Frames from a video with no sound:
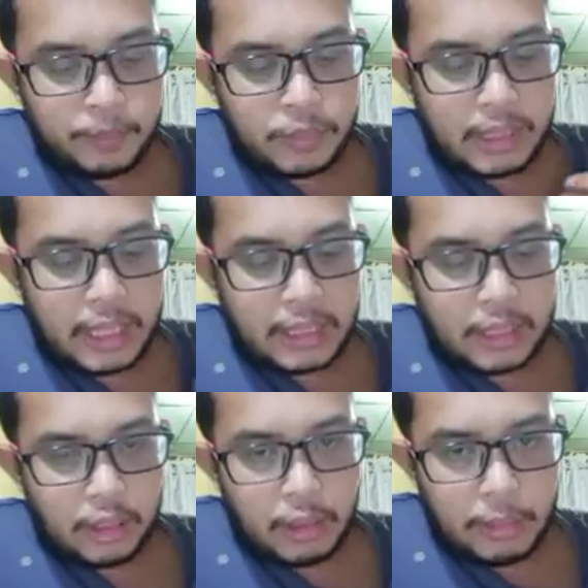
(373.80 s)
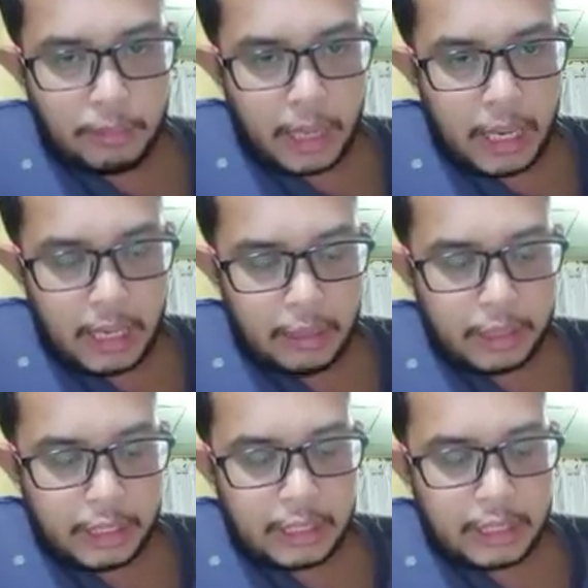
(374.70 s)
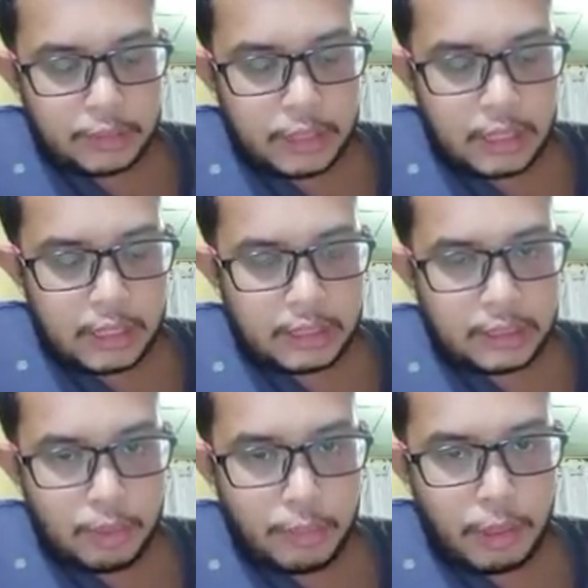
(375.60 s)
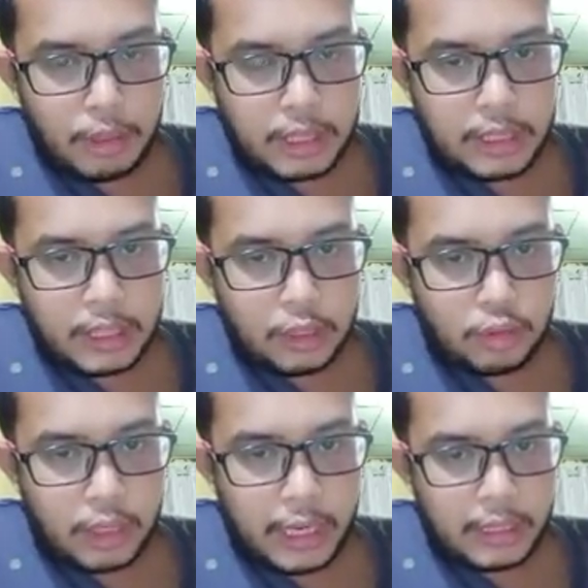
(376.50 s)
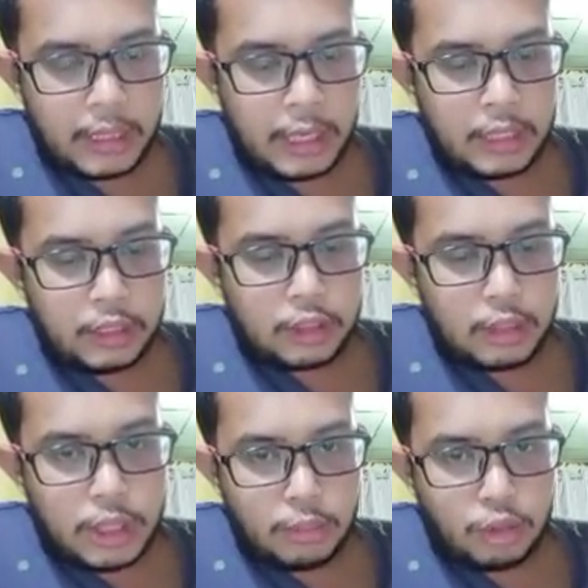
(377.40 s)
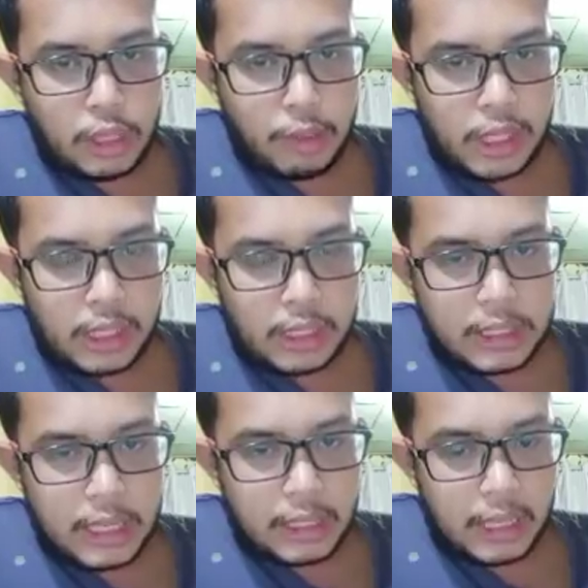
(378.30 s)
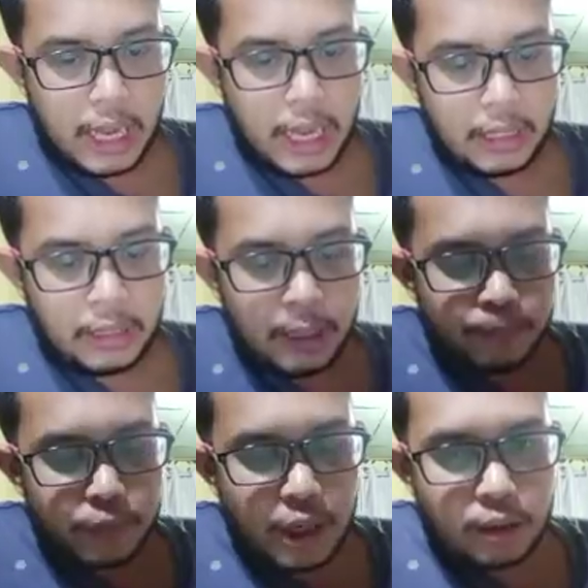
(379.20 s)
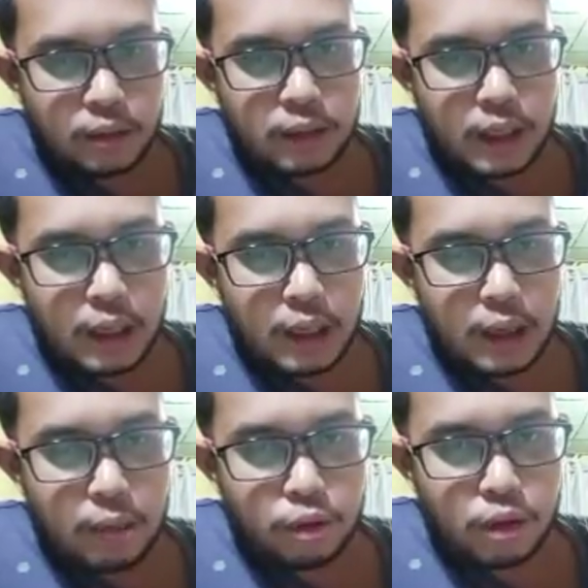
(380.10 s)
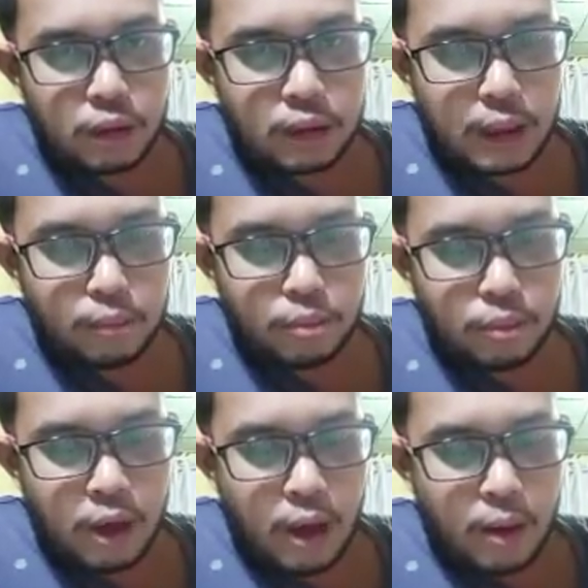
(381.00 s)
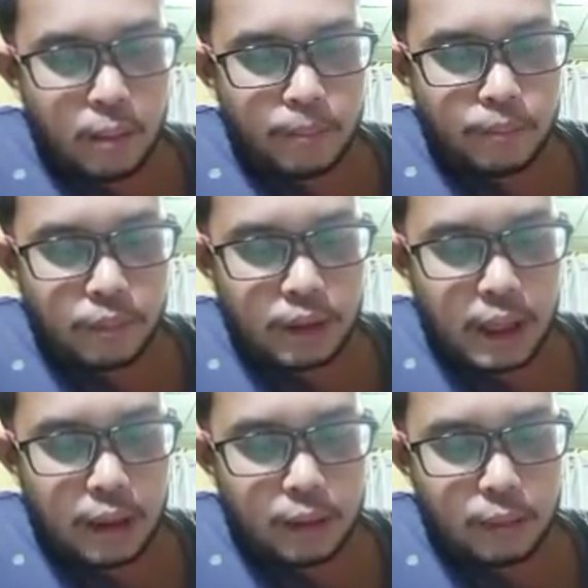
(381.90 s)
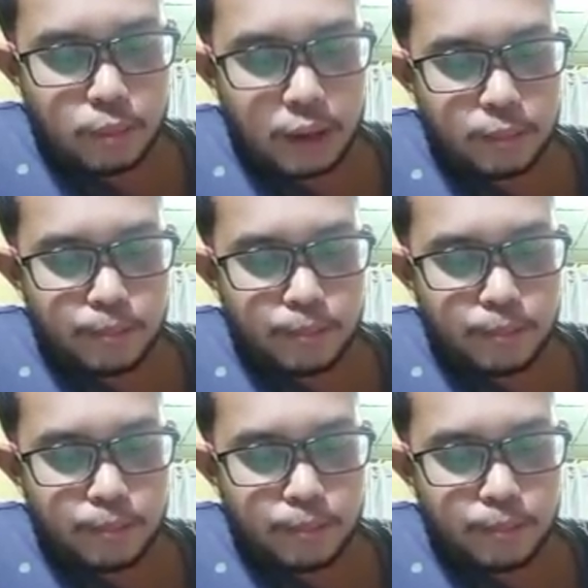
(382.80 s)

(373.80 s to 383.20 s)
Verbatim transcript: jika kita mama maka kita akan jadi buah bakwan kanker kulit. Dia juga bisa berguna bagi kesehatan. Dia dia dia dia ber,